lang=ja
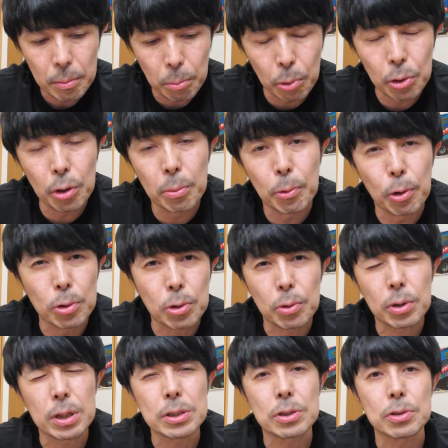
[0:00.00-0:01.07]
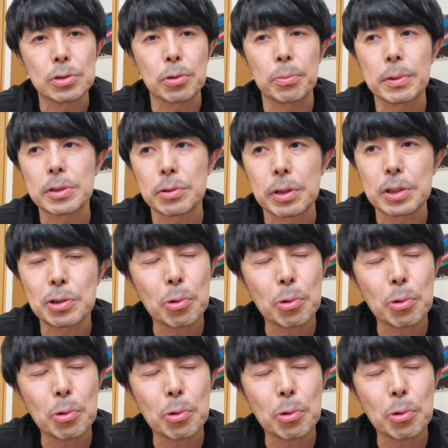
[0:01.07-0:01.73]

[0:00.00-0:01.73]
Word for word: 模様もお届けすると思いますので、